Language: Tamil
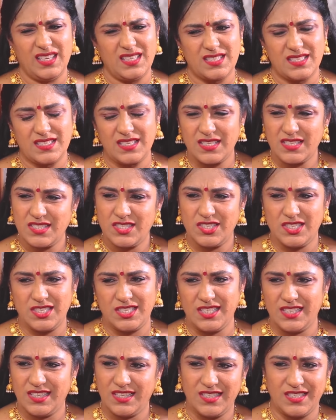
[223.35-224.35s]
இஸ் சச்
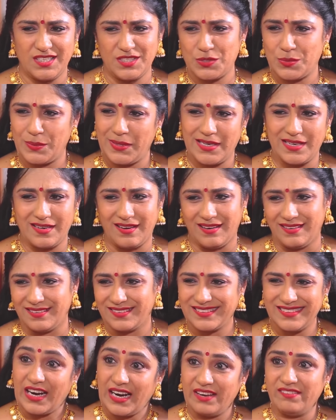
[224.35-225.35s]
அ ஸ்வீட் ஹார்ட்
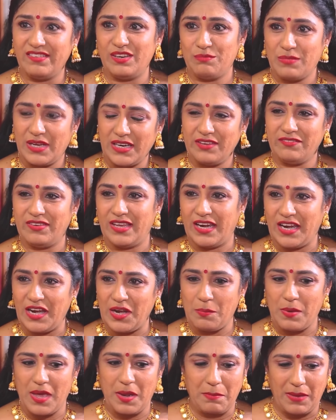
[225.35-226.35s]
கணவன் மனைவி
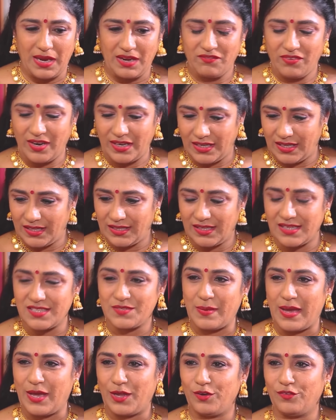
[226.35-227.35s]
ரெண்டு பேருமே இன்ஃபேக்ட் இந்த
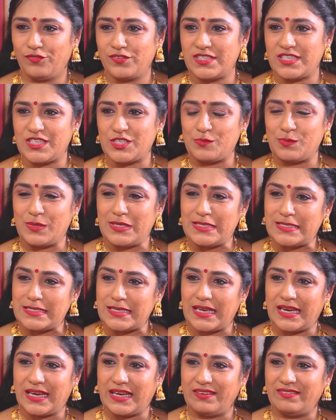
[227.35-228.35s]
ஸ்பேன் ஆஃப் சிக்ஸ் மந்த்ஸ்
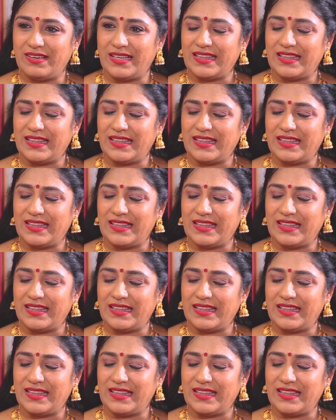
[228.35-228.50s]
எனக்கு